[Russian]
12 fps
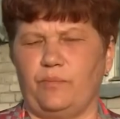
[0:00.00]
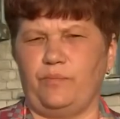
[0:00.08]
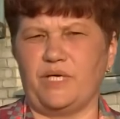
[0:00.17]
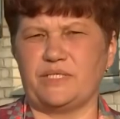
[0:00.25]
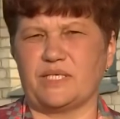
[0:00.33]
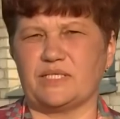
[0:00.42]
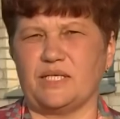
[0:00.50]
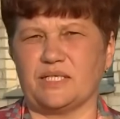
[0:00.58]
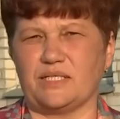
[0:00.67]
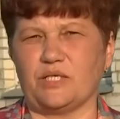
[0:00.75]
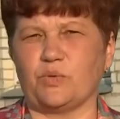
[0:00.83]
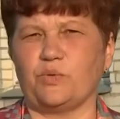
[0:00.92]
Месяц
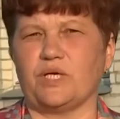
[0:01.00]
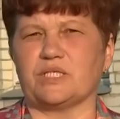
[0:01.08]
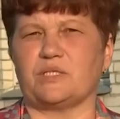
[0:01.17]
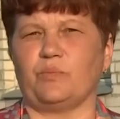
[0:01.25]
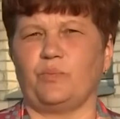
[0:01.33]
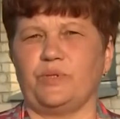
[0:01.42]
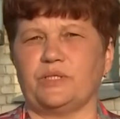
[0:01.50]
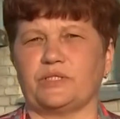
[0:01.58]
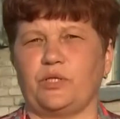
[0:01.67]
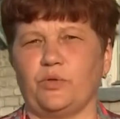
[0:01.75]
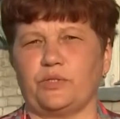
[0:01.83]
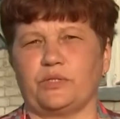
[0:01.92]
назад у нас был
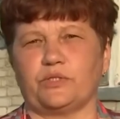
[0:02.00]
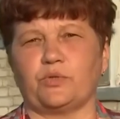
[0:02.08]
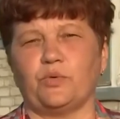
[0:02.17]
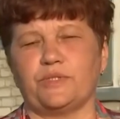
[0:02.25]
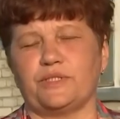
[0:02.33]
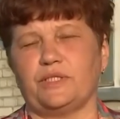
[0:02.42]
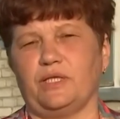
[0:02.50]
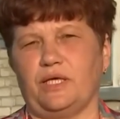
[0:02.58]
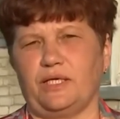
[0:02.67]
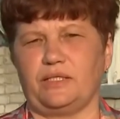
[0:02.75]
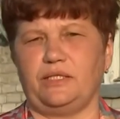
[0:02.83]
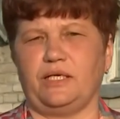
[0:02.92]
слет, сход
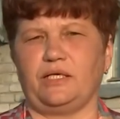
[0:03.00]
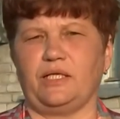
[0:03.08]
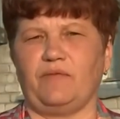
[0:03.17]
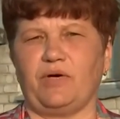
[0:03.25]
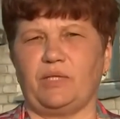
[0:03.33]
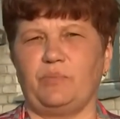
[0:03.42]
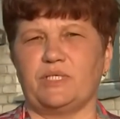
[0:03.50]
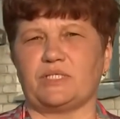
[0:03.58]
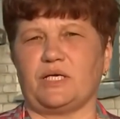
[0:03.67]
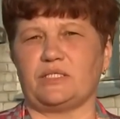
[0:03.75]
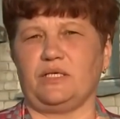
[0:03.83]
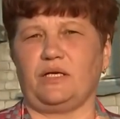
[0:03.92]
села, где глава
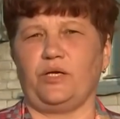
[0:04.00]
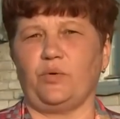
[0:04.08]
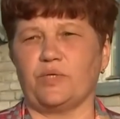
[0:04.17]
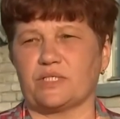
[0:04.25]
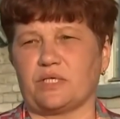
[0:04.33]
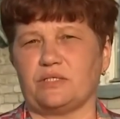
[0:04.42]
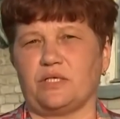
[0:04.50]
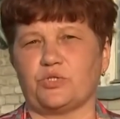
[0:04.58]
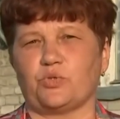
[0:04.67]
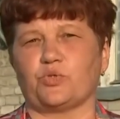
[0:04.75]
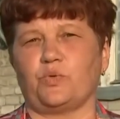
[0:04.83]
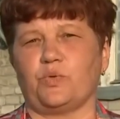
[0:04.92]
администрации района
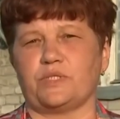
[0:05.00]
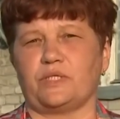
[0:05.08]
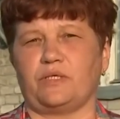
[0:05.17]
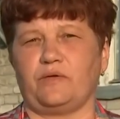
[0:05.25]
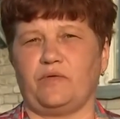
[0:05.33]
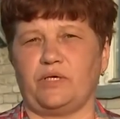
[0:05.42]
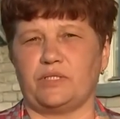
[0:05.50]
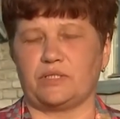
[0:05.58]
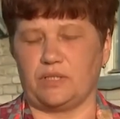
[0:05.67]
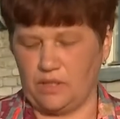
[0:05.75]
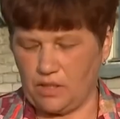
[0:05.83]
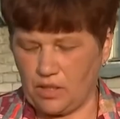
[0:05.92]
сказал, что школа
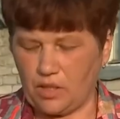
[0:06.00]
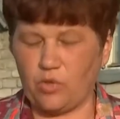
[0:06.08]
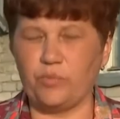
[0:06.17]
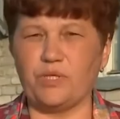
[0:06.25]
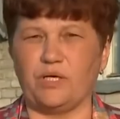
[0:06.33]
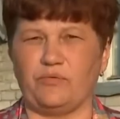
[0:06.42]
закрывается. А у меня